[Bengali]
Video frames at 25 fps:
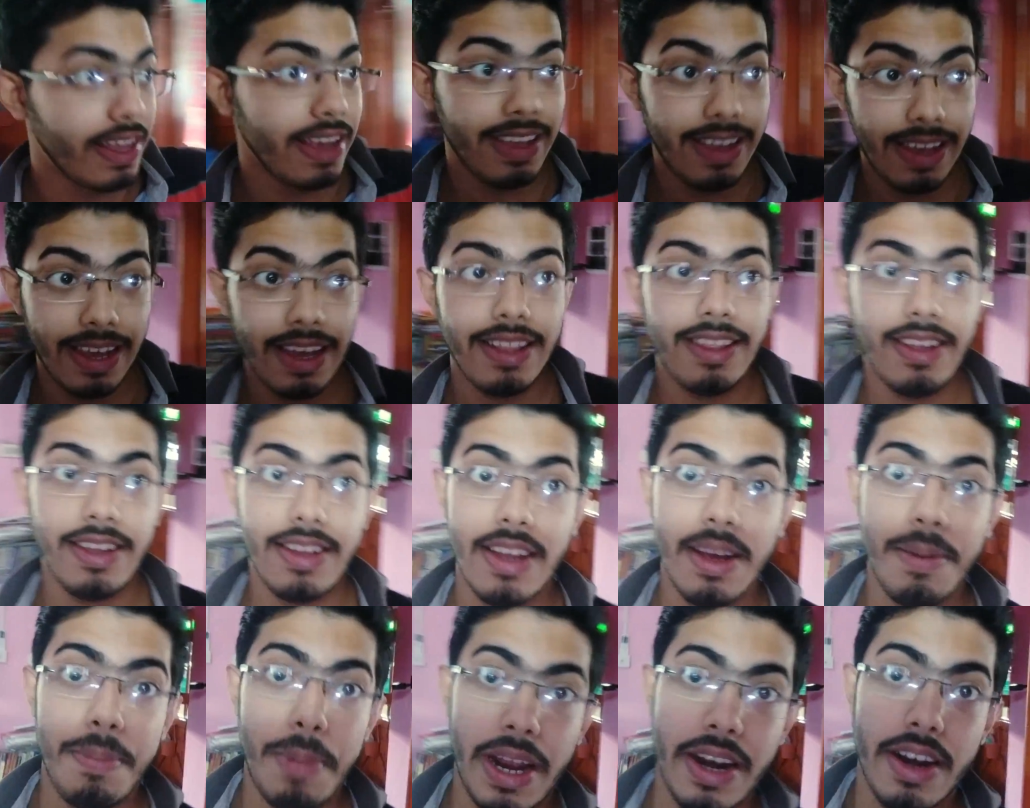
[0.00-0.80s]
দেখিয়ে দিই
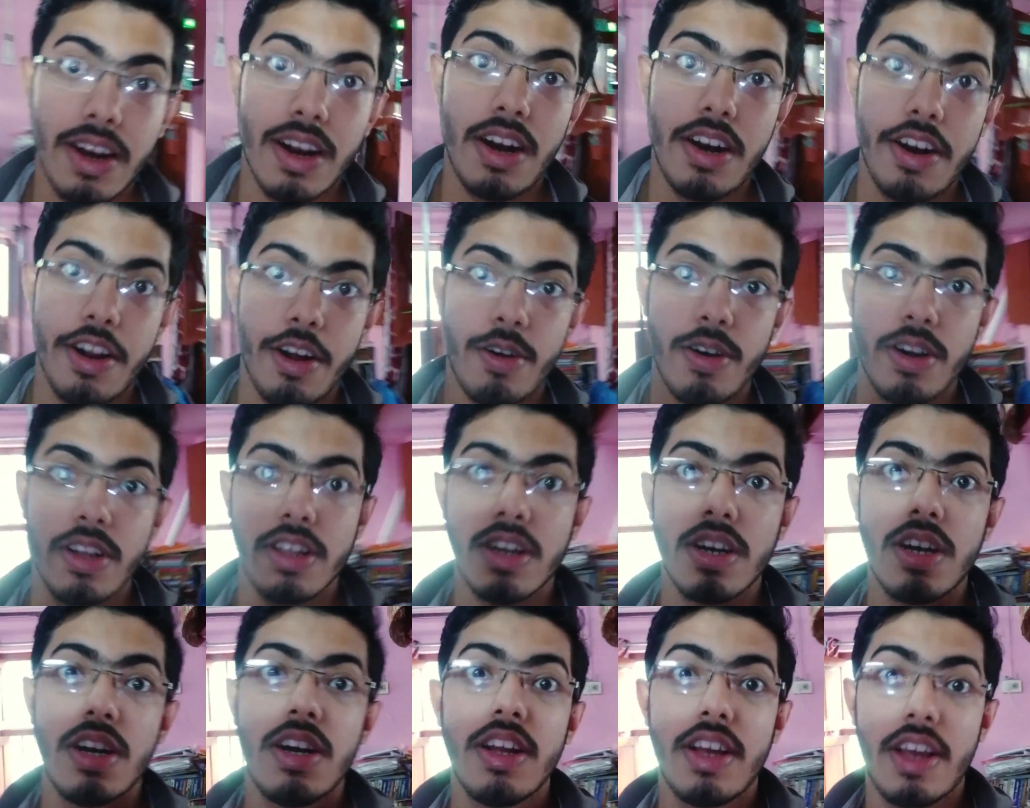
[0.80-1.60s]
যে প্যান্ডেলের
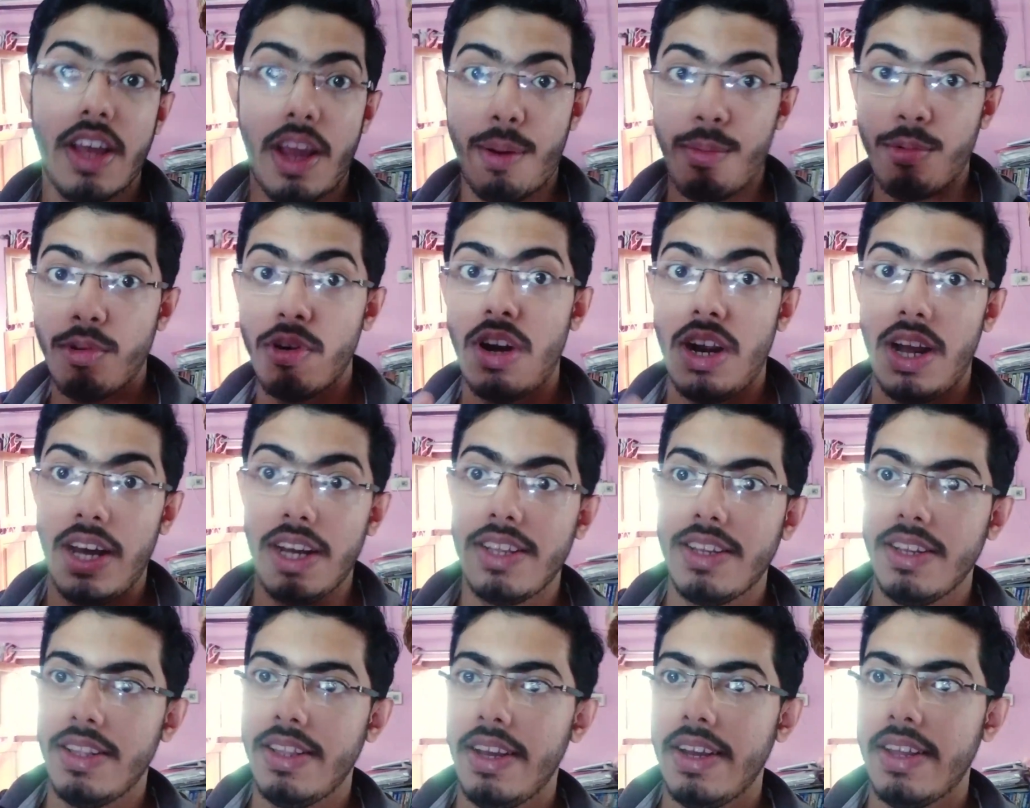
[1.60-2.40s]
ডেকোরেশনটা ঠিক কেমন
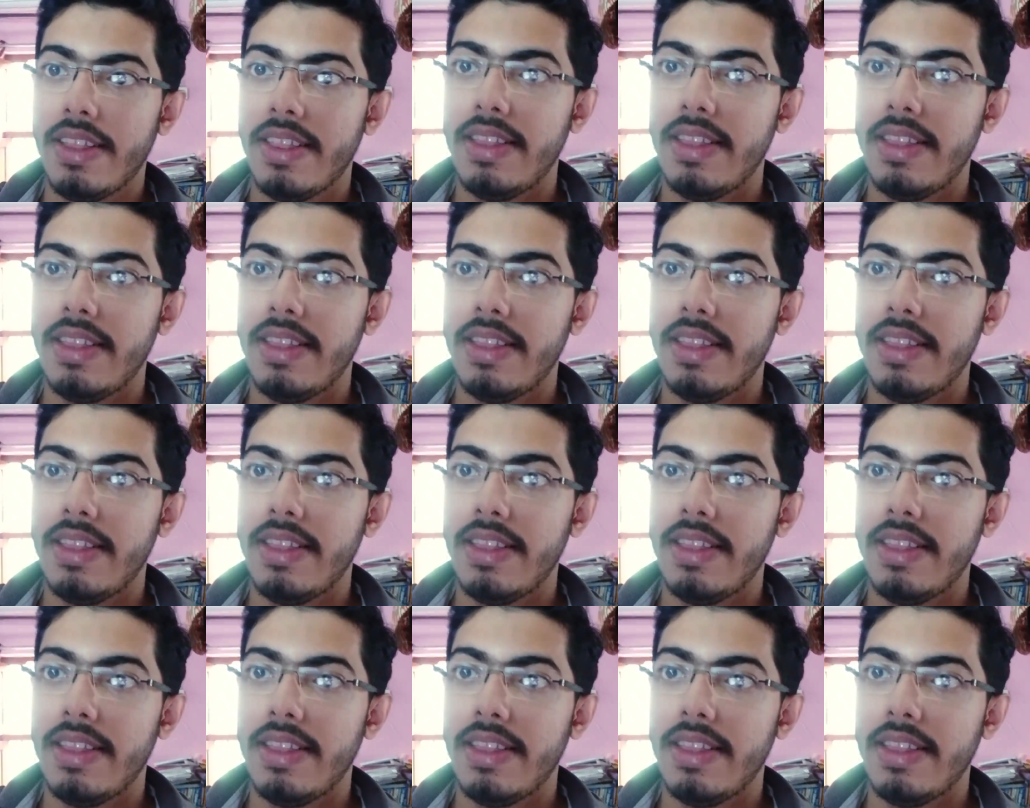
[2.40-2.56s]
লাগছে দেখ